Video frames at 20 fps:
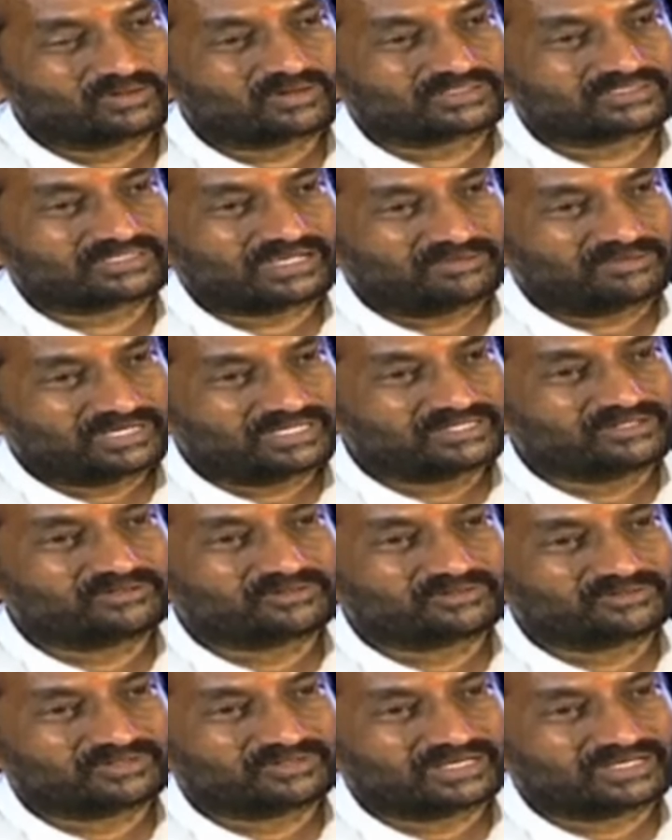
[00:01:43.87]
ఒక
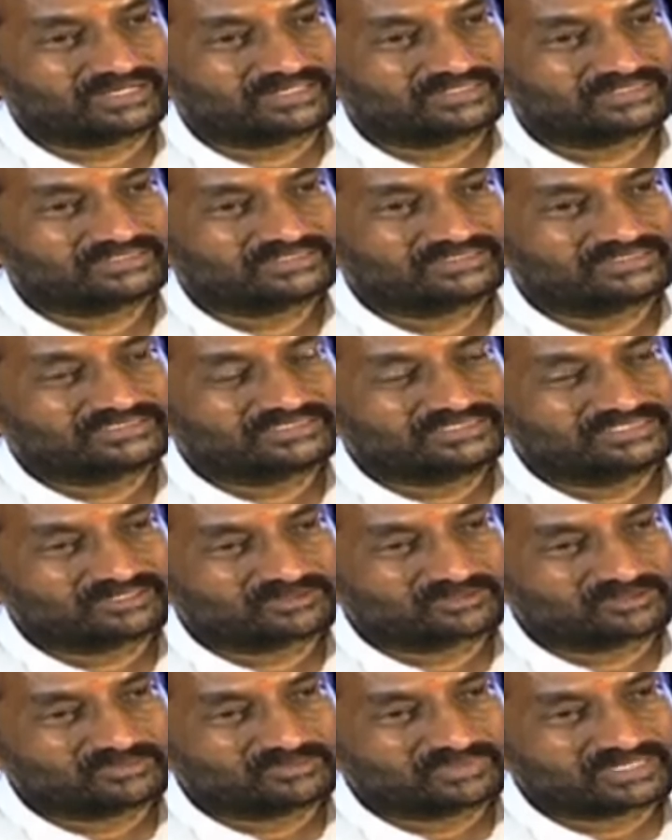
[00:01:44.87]
సామాన్యుడు కూడా చిన్న
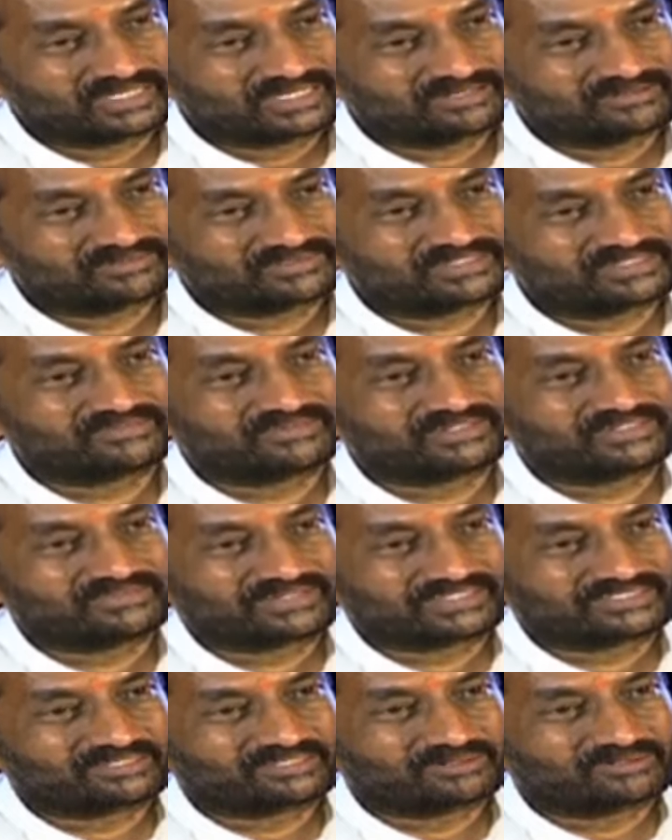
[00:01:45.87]
కుటుంబంకి వచ్చినటువంటి
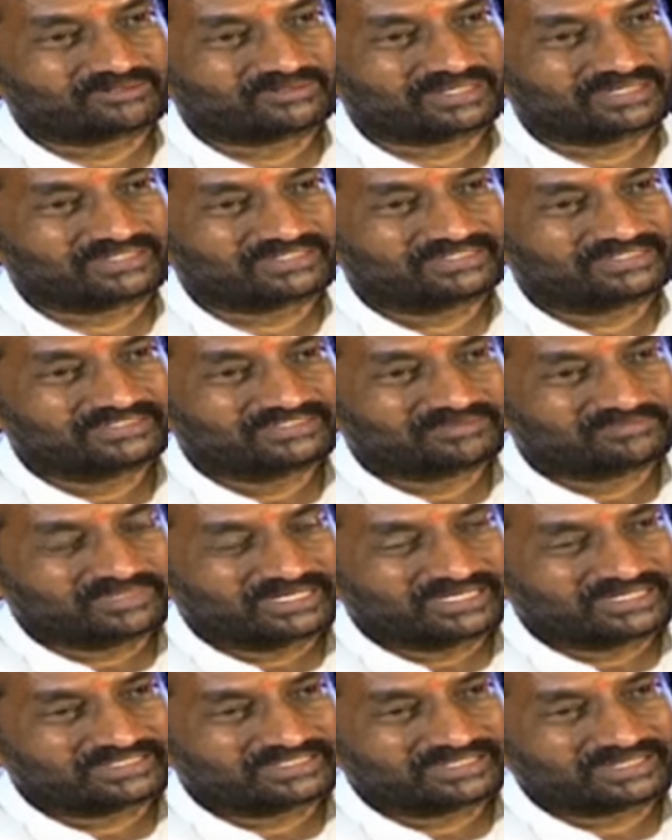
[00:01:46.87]
వ్యక్తులు కూడా
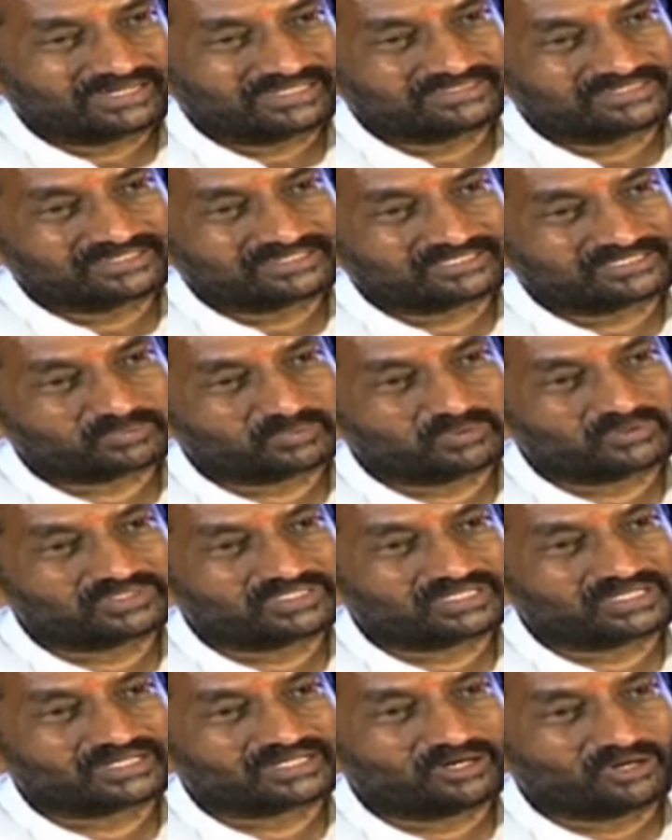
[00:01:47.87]
భారత రాజ్యాంగ
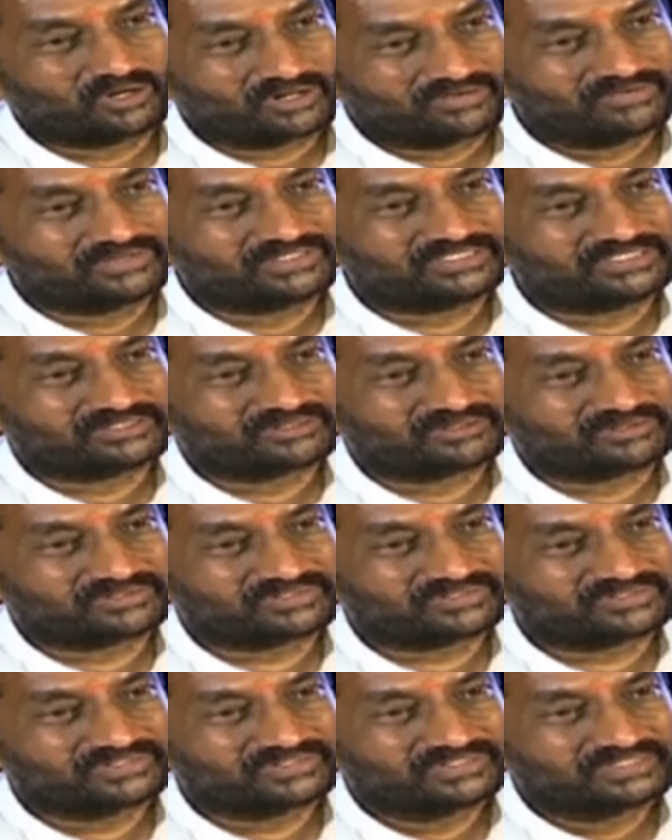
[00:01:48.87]
స్ఫూర్తిని గౌరవించిన
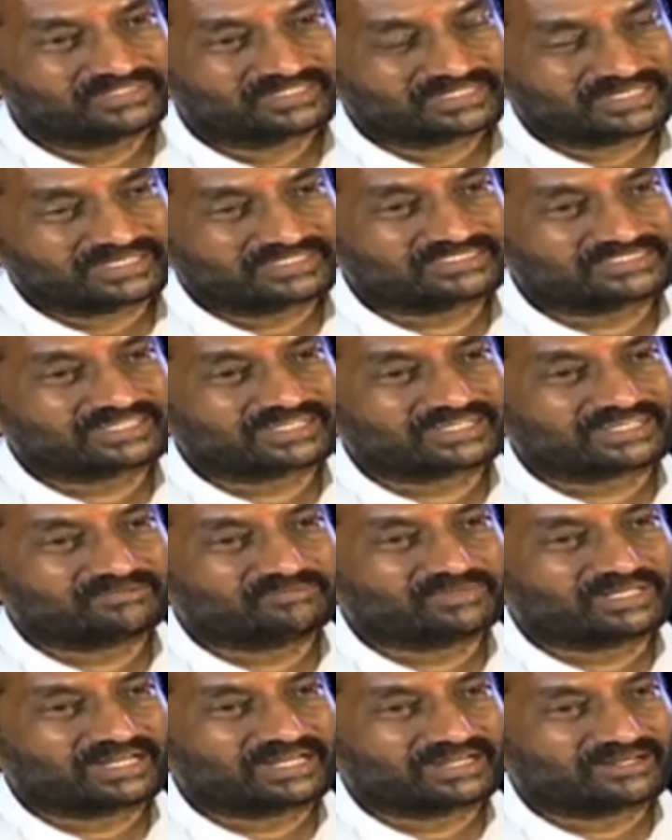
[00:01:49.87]
రోజు ఖచ్చితంగా
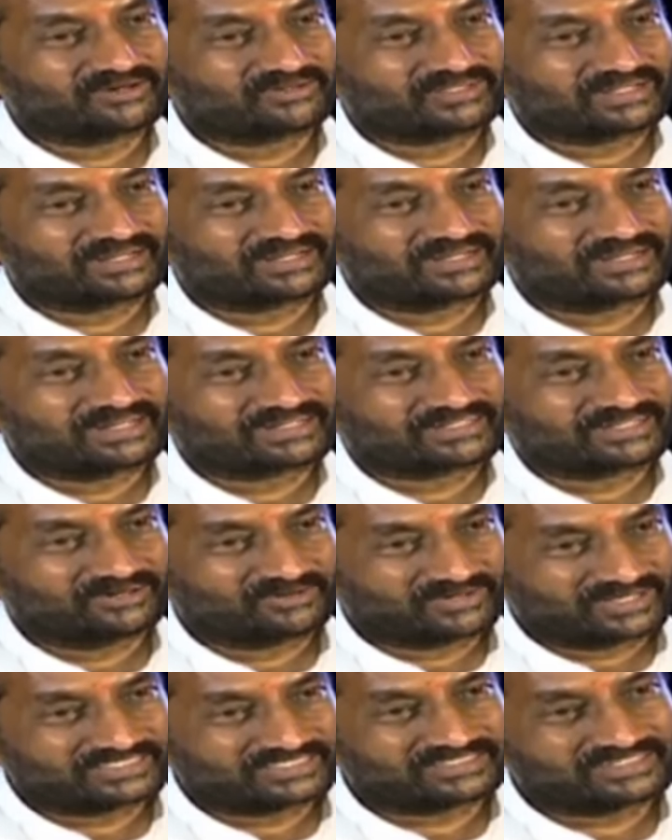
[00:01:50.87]
ఎమ్మెల్యేలు అవుతారనడానికి
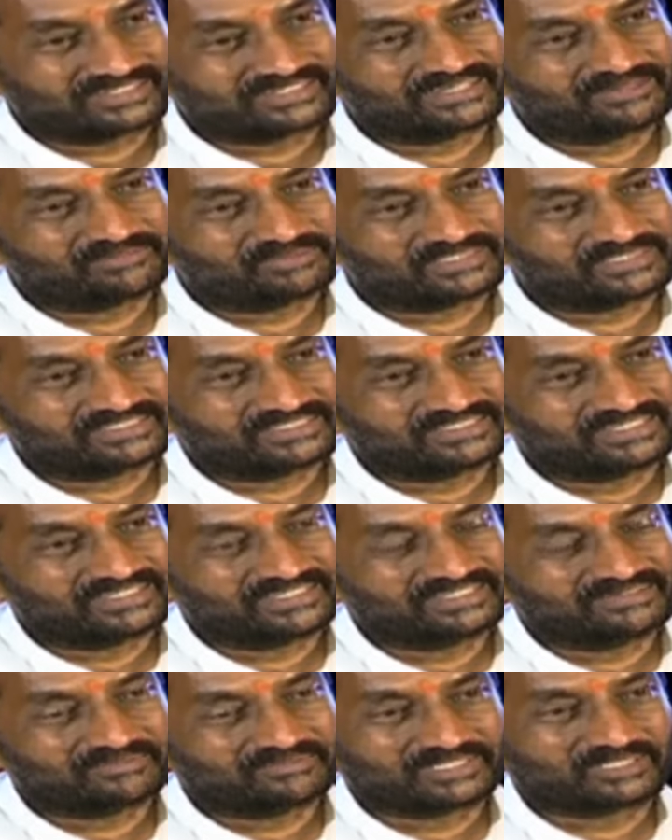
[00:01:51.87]
అవకాశాన్ని కల్పించింది
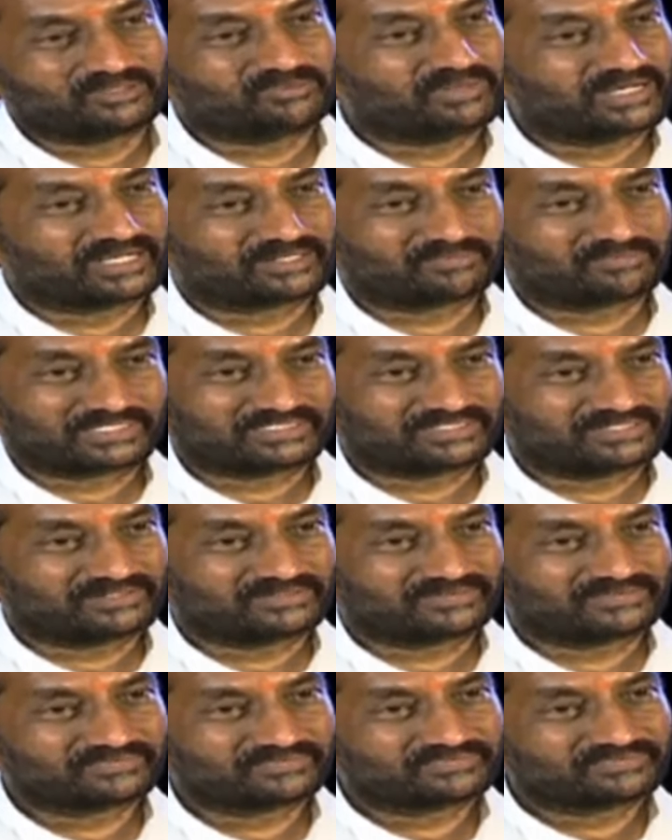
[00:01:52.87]
మా దుబ్బాక ప్రజలు
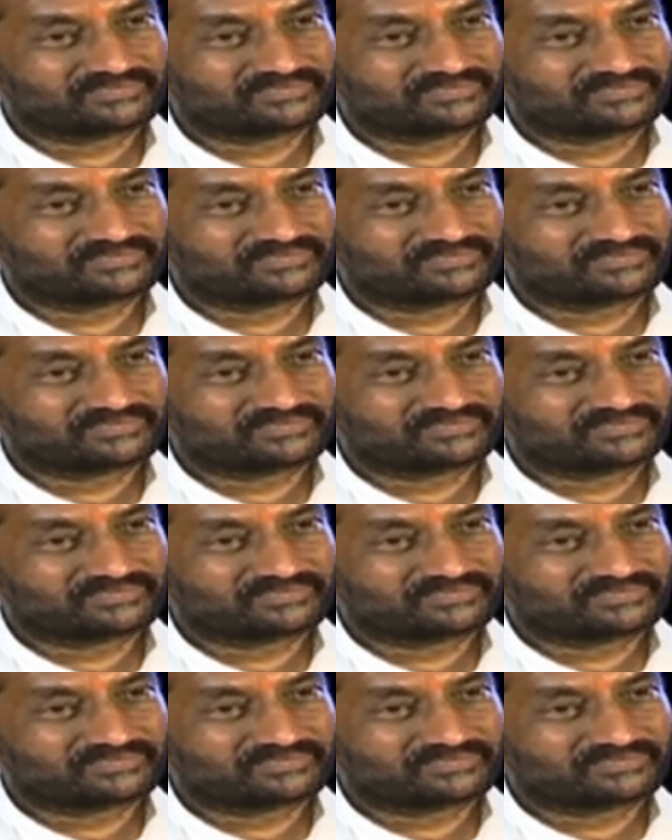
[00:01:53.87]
